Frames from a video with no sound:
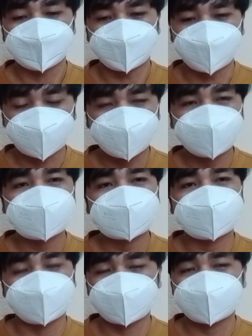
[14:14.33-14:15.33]

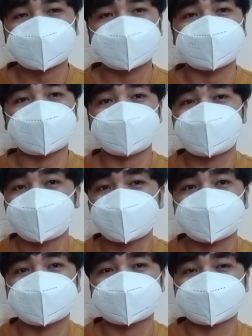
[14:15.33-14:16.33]
beriman kepada kitab
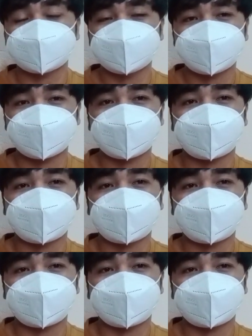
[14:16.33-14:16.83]
suci kita sendiri.